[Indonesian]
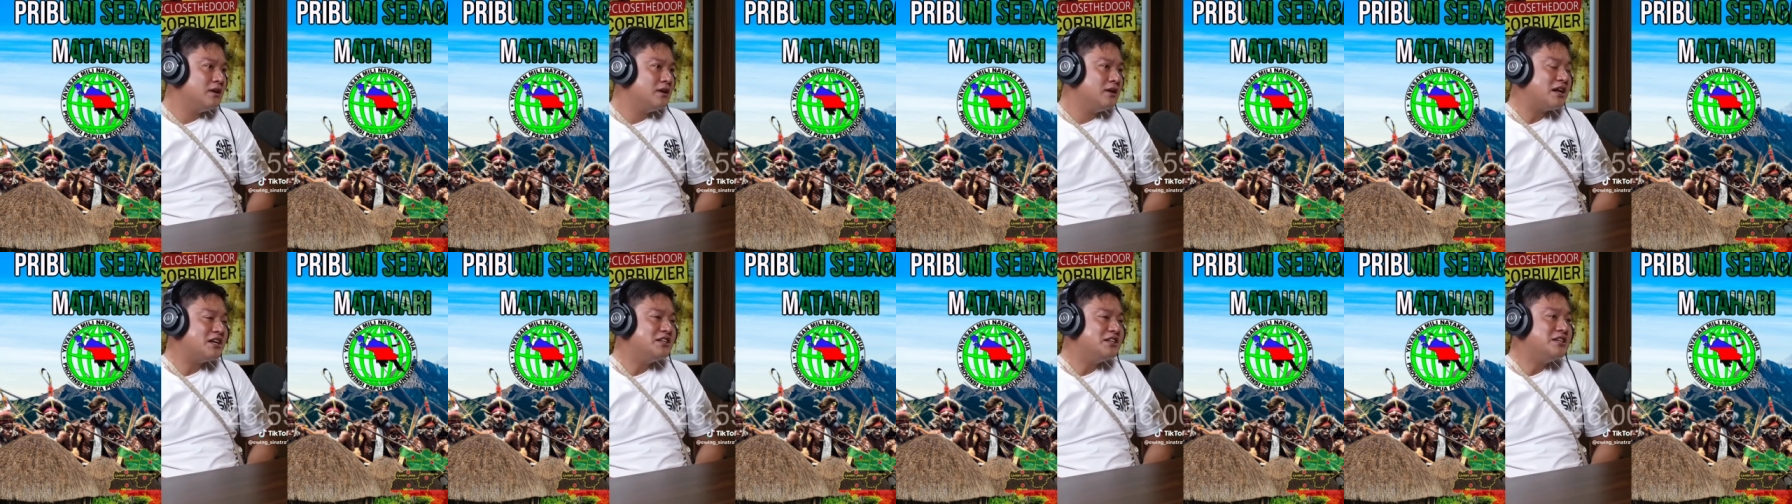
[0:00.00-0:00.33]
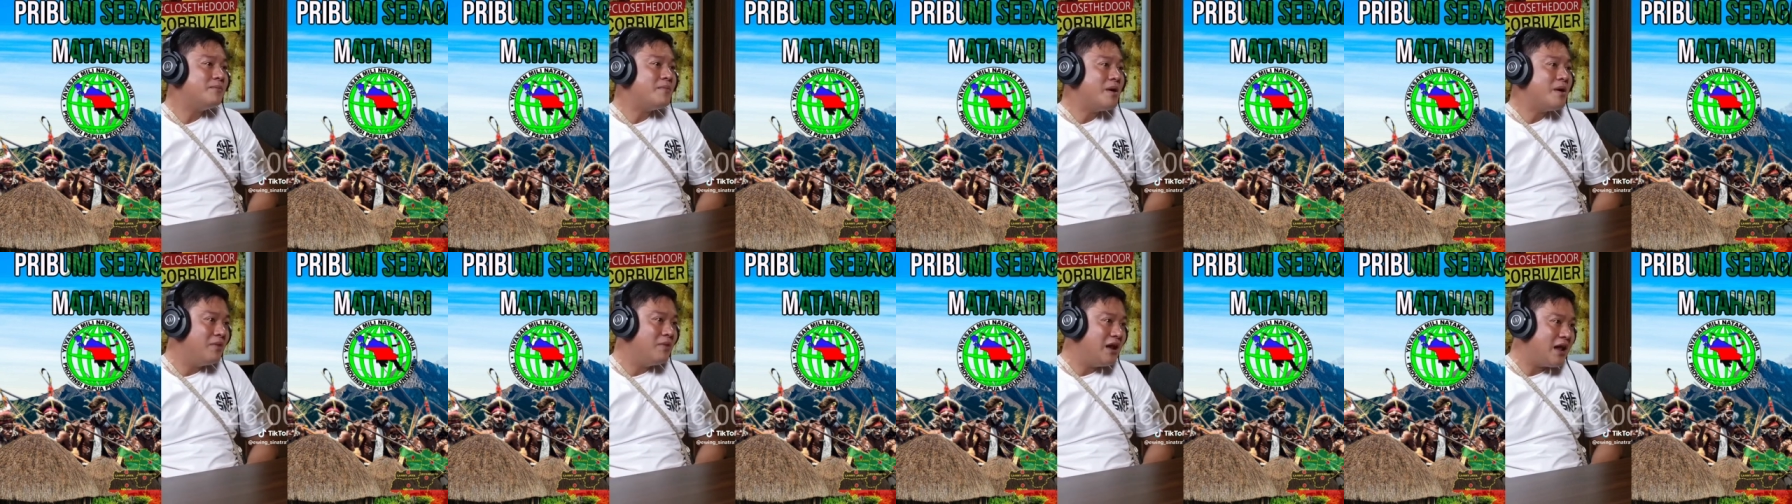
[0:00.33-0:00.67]
dari
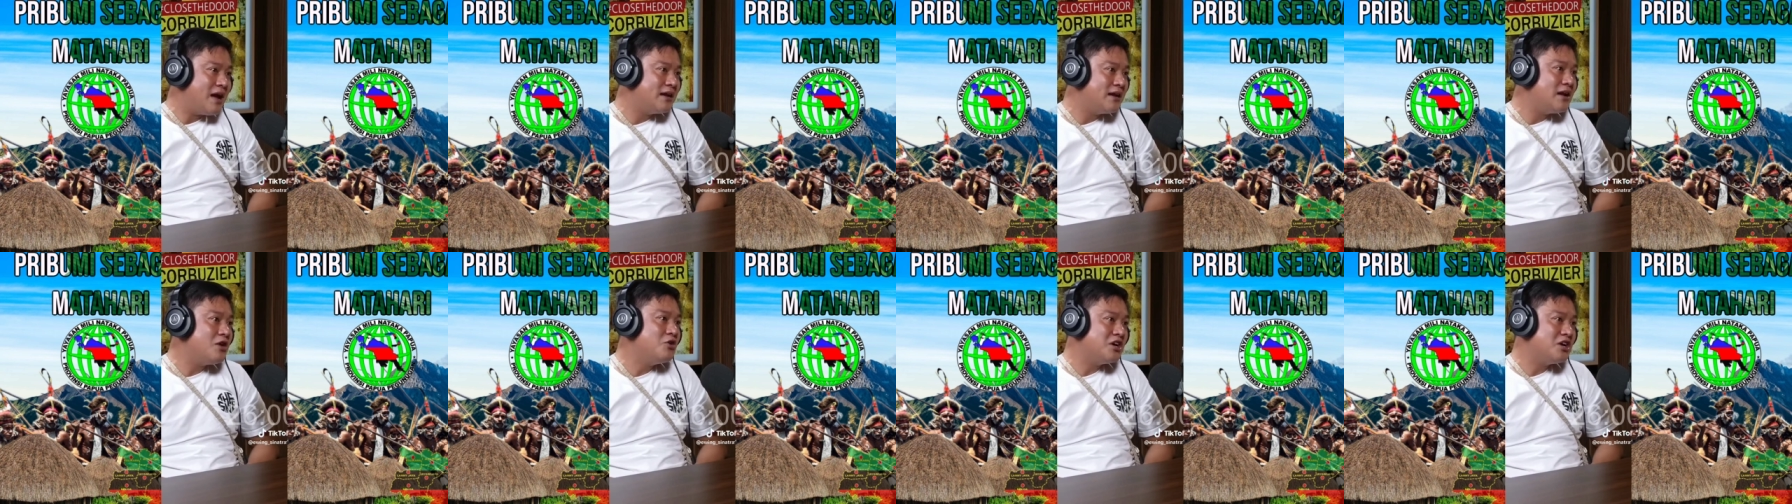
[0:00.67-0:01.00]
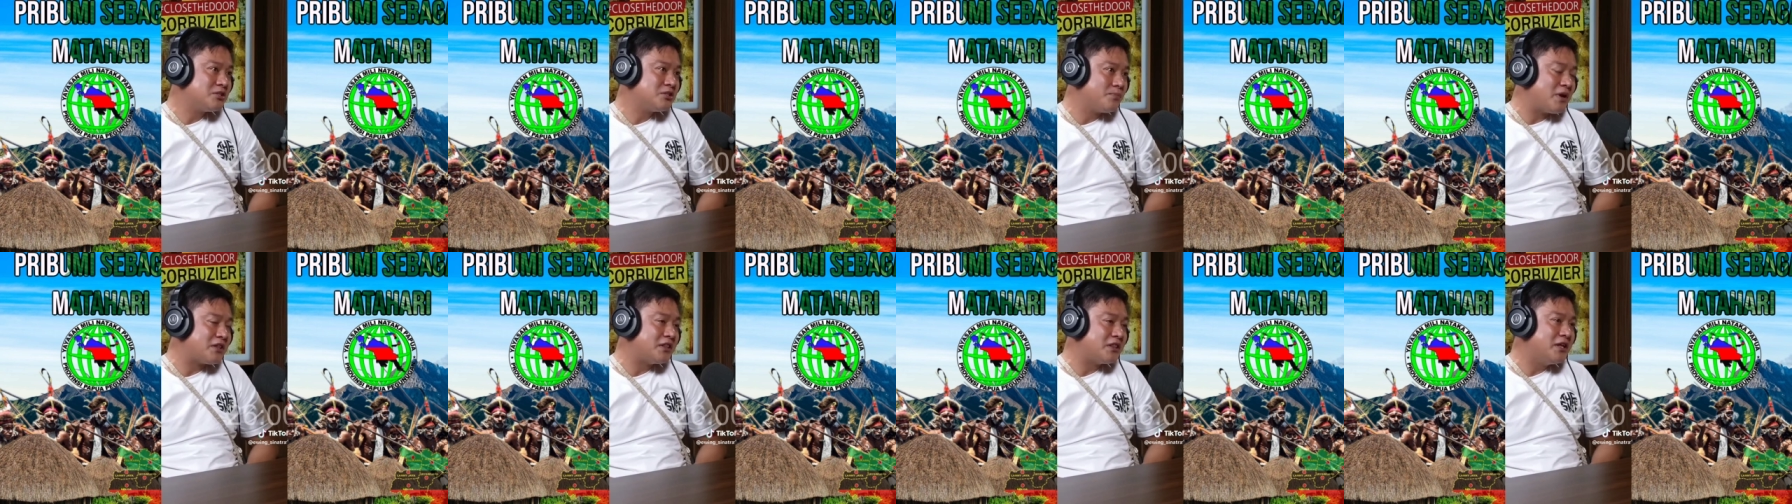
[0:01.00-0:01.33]
zaman Belanda udah
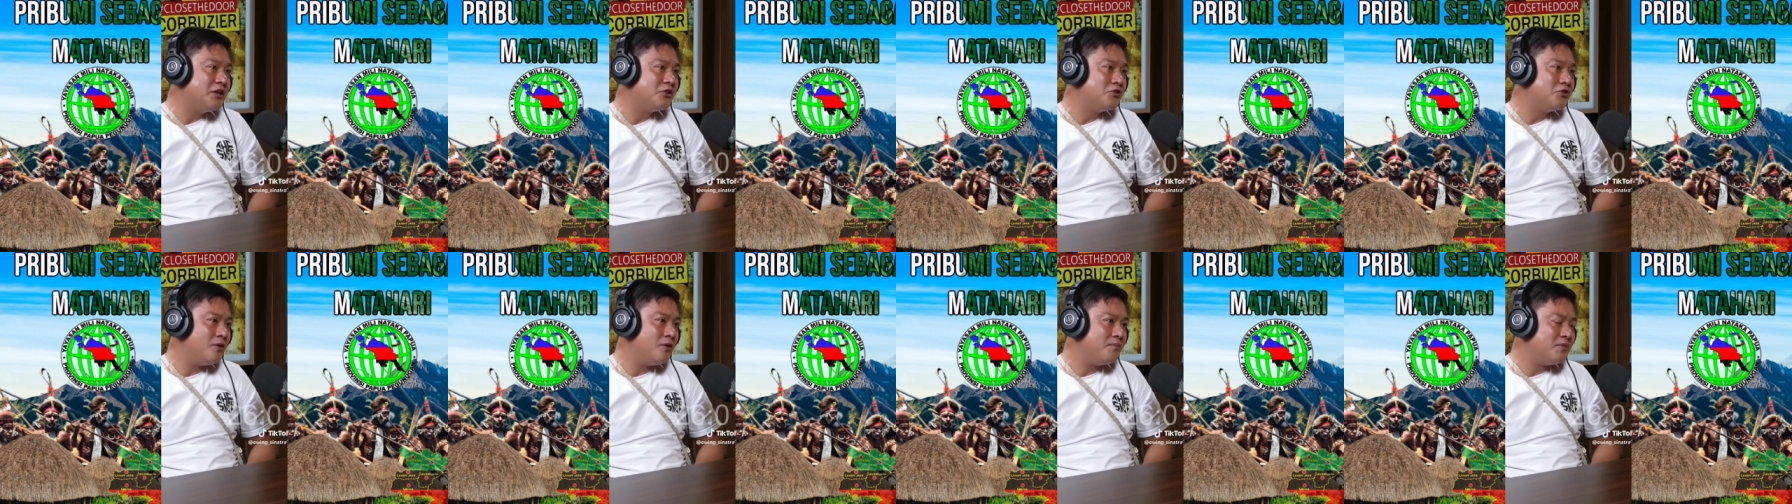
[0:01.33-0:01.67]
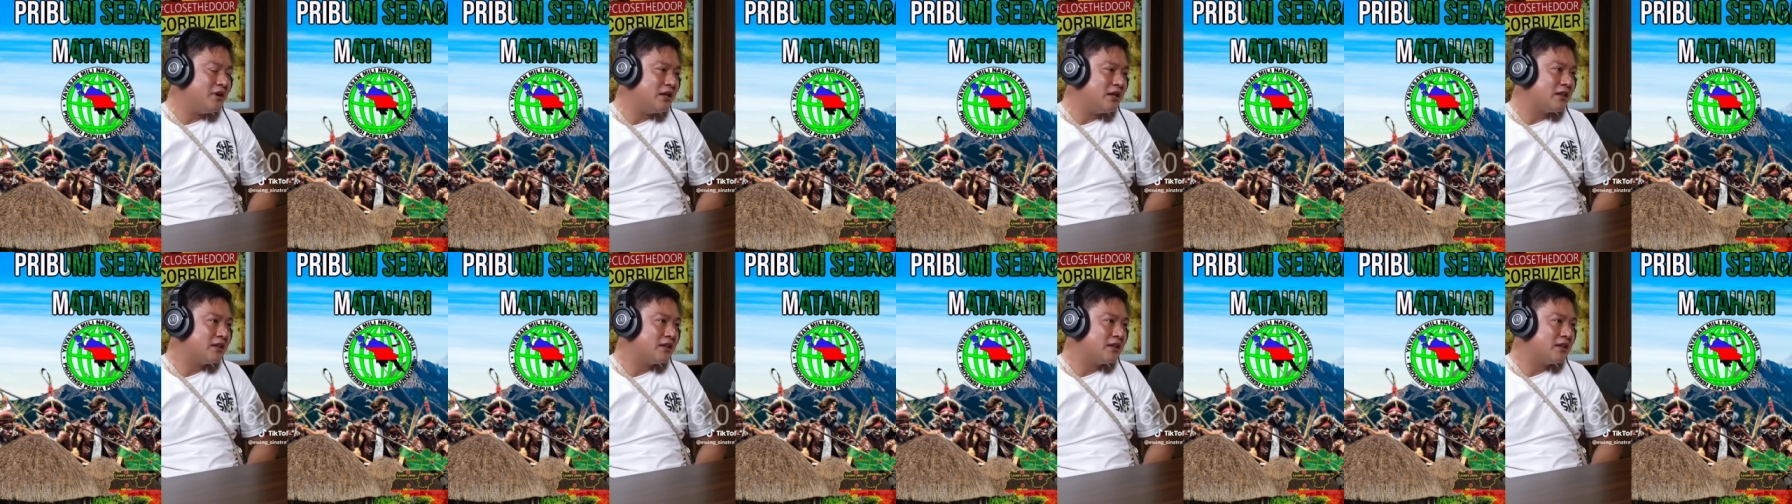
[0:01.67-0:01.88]
seperti itu Om